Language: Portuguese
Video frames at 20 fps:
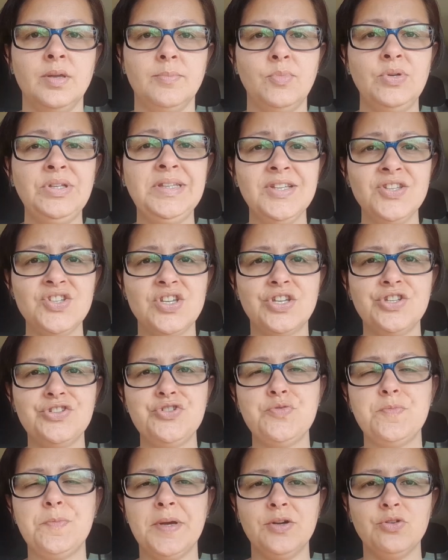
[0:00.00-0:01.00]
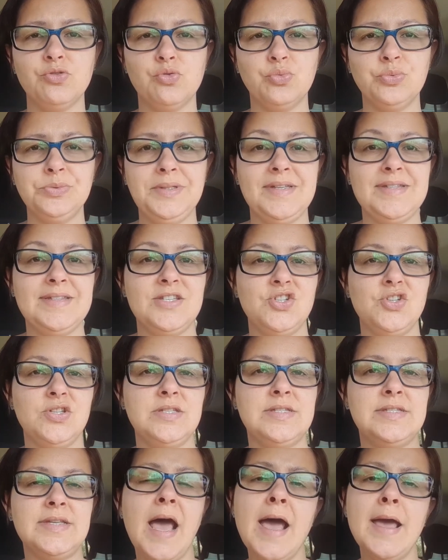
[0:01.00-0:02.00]
Muita gente pergunta se a
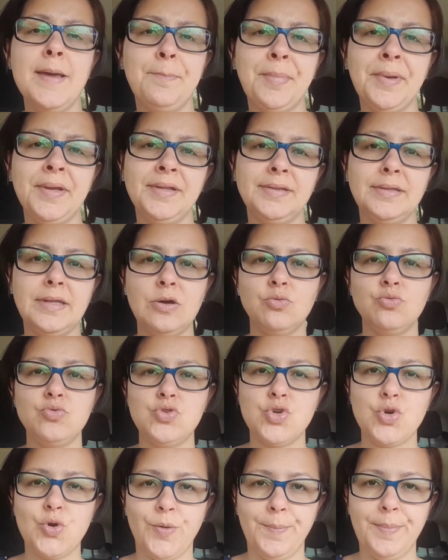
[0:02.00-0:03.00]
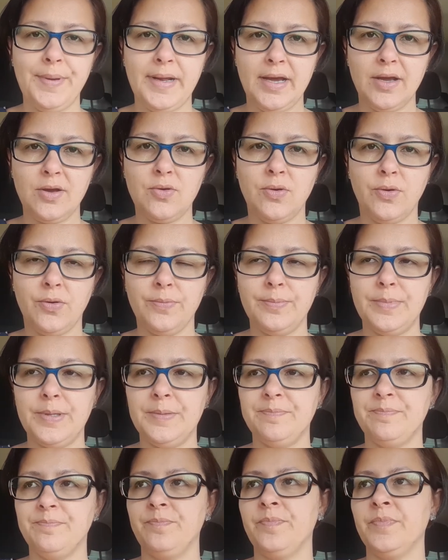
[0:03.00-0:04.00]
gente se arrependeu de comprar a Kombi.